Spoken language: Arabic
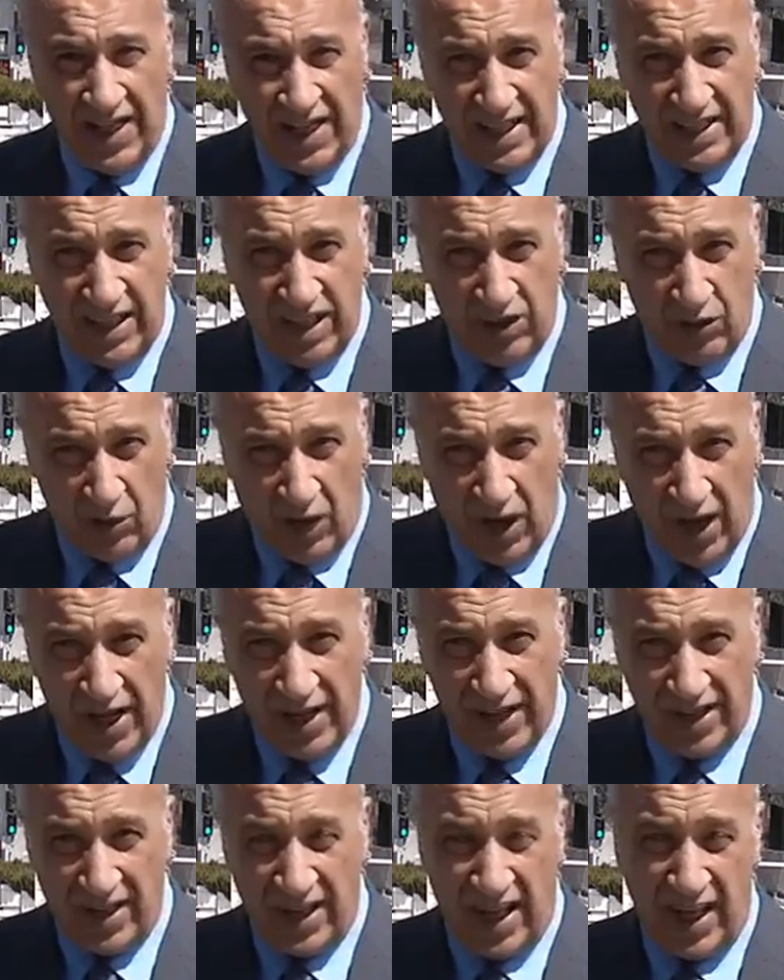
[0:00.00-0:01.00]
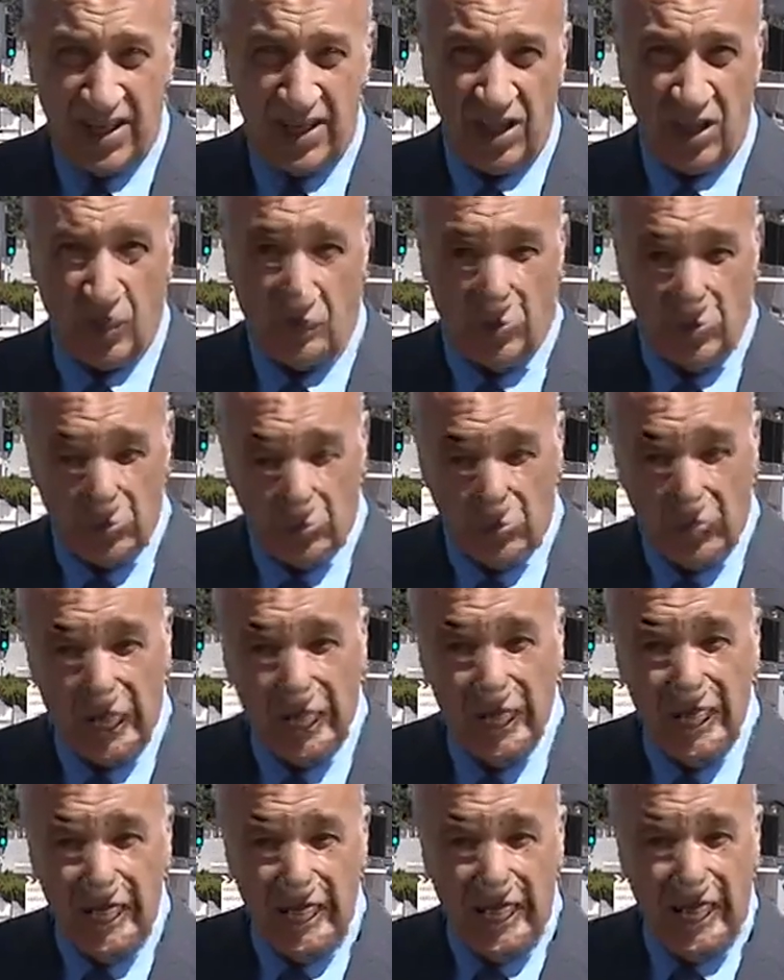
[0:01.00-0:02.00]
التي تعارض هذه
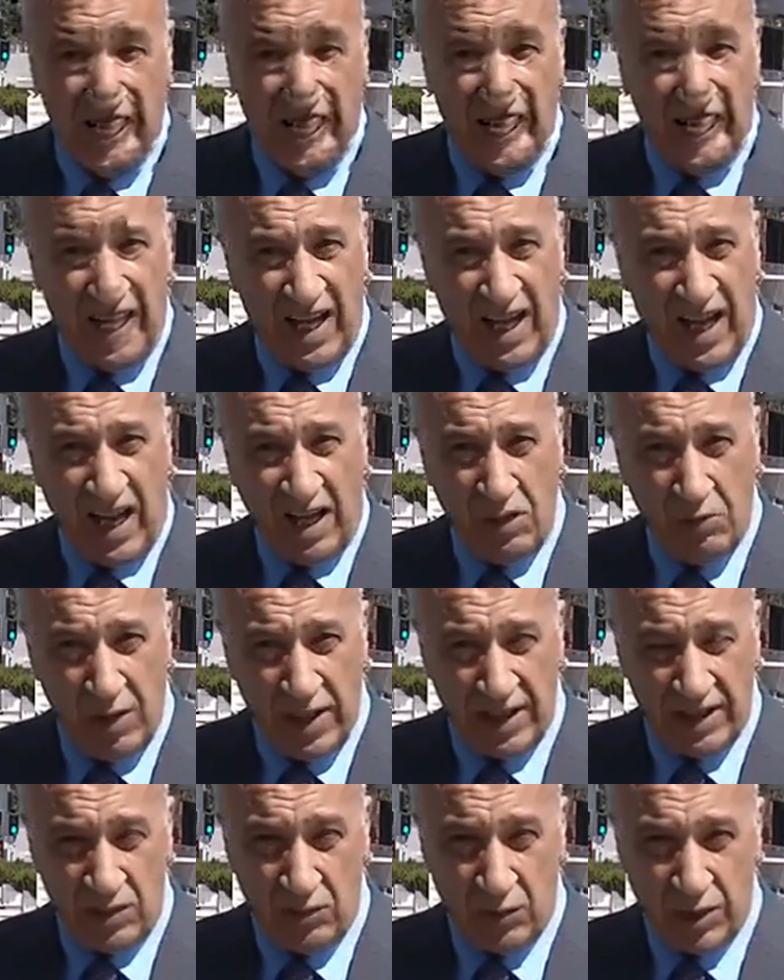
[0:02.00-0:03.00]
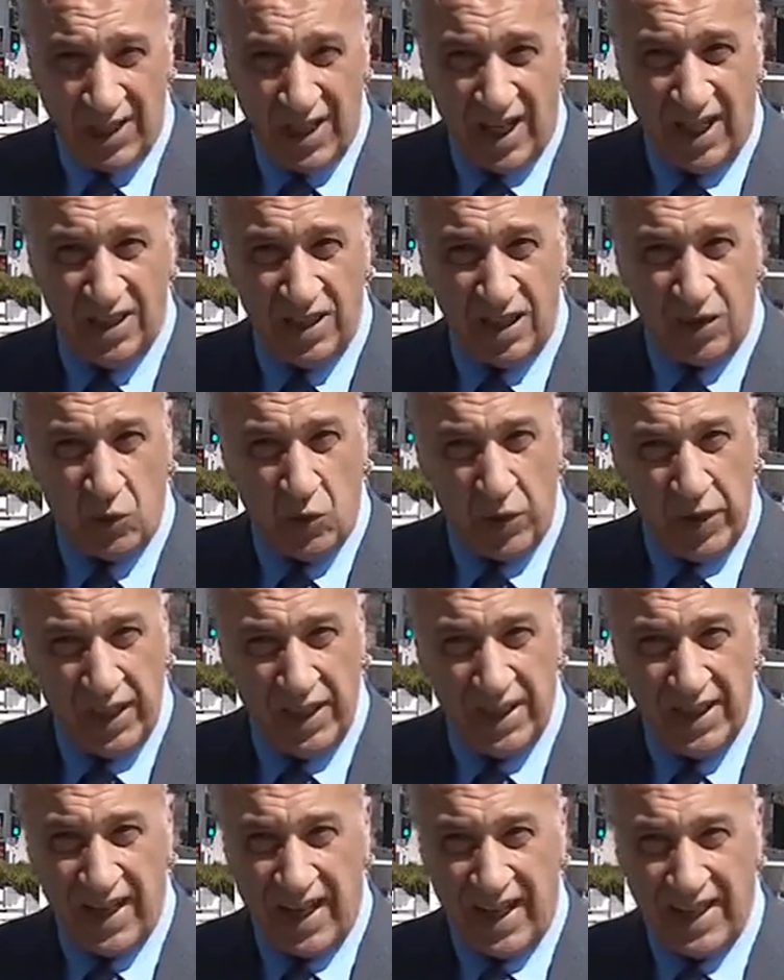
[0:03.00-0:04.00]
الخطوة الولايات المتحدة
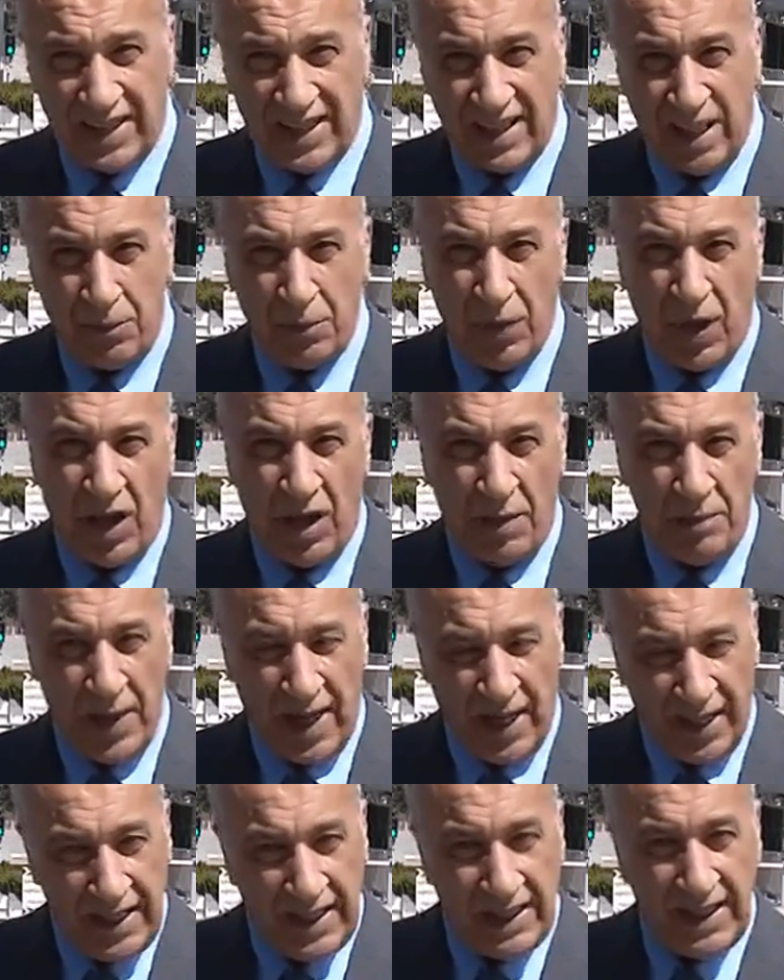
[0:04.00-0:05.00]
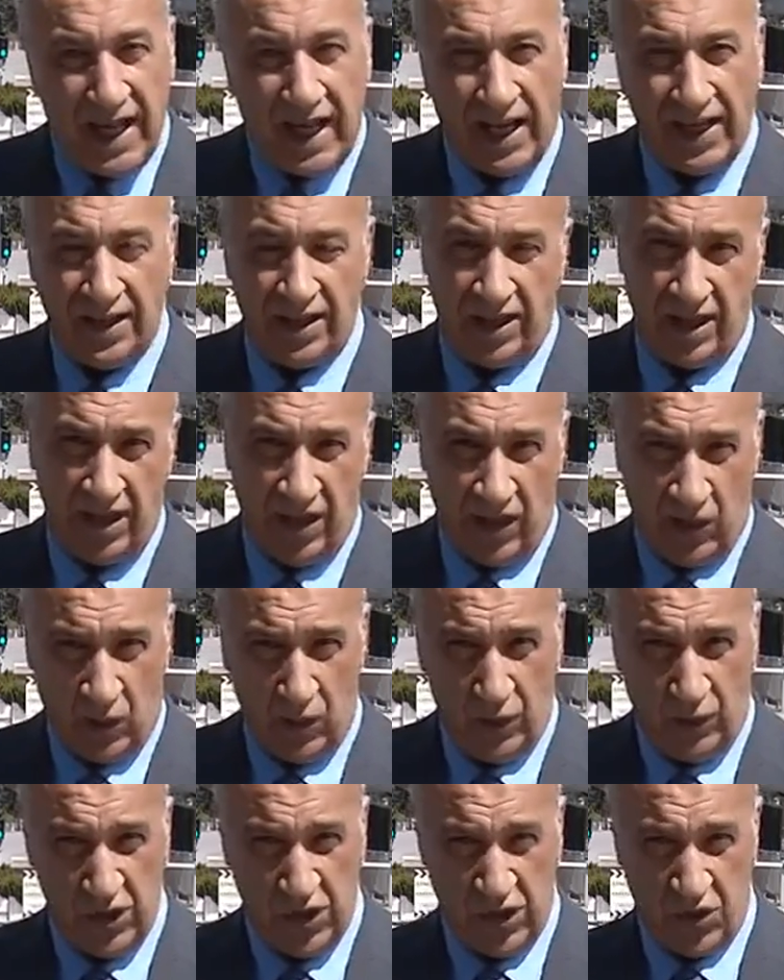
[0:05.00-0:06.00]
تريد أن تبقى بعيدة عن
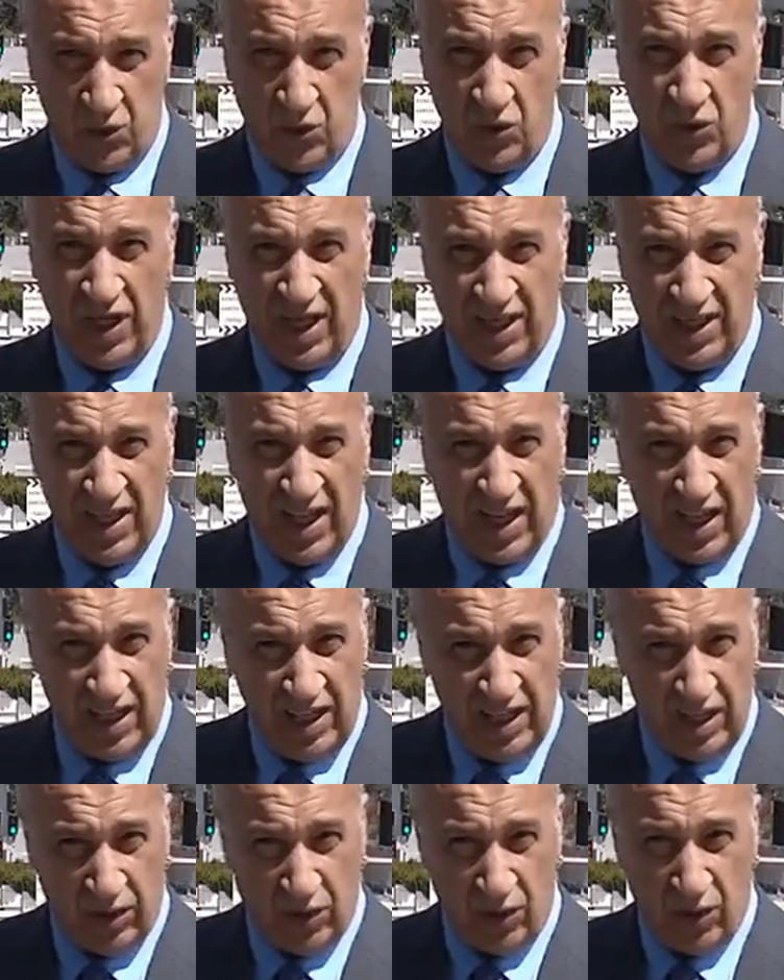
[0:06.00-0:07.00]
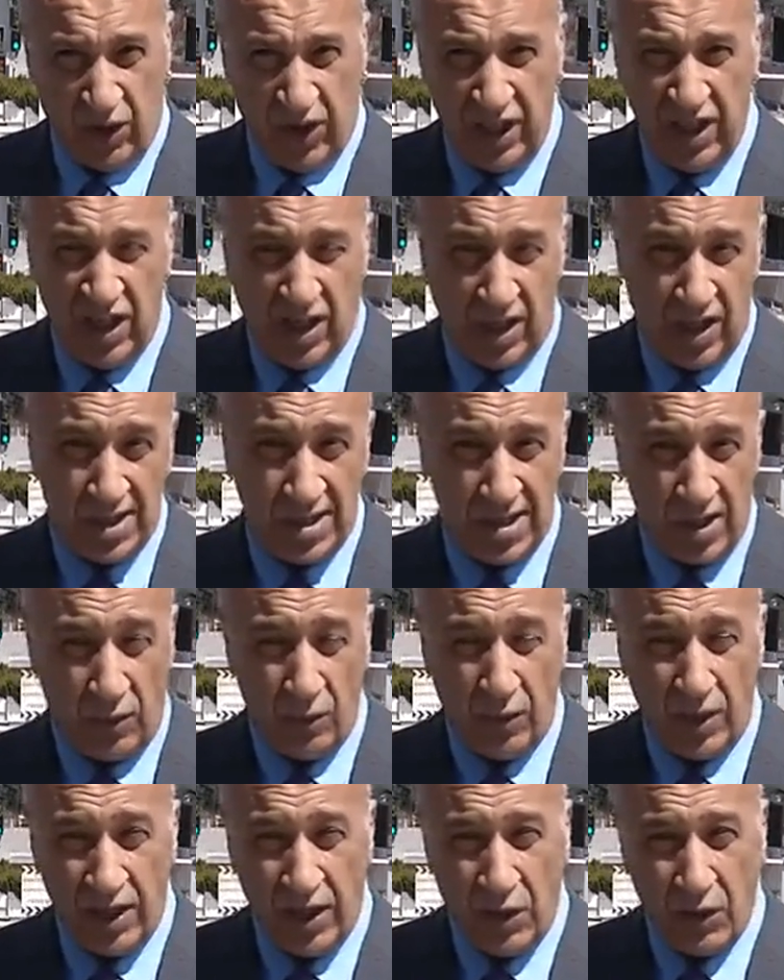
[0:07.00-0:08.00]
التدخل في الشؤون الداخلية التركية
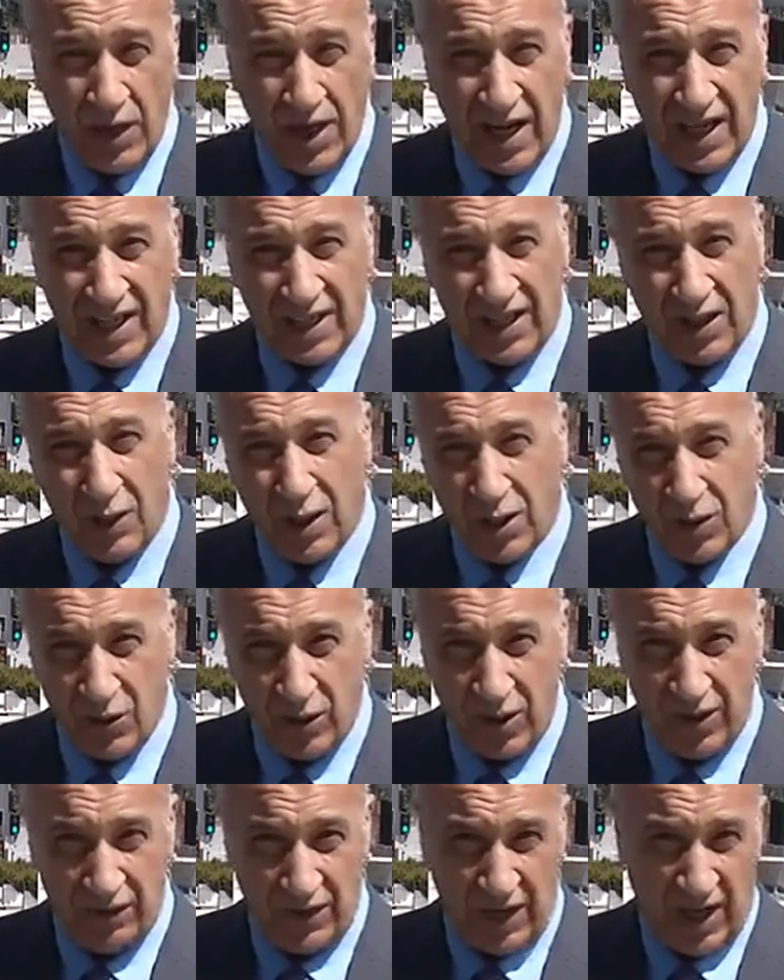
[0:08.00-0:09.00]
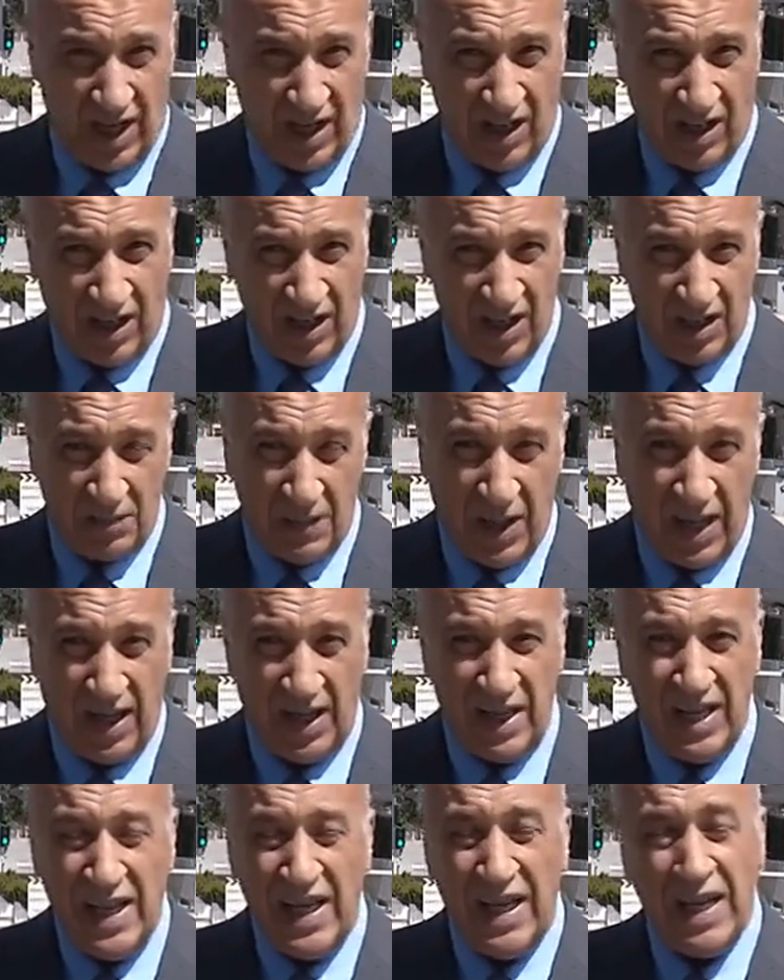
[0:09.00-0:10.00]
خاصة وأن هناك توترا في العلاقات
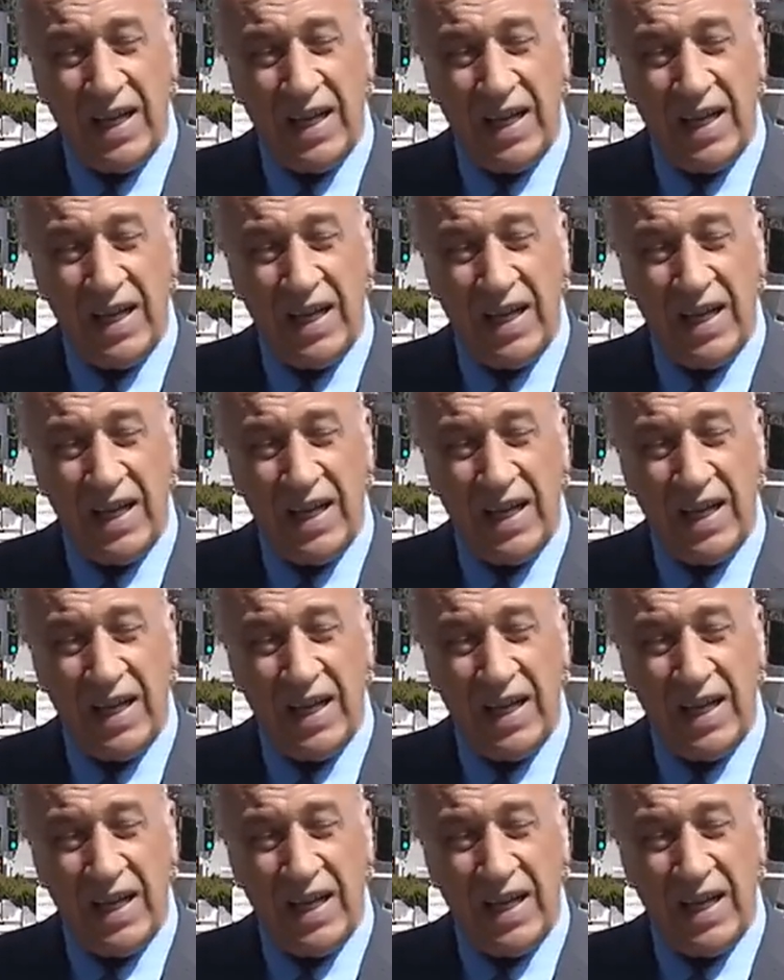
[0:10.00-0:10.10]
مع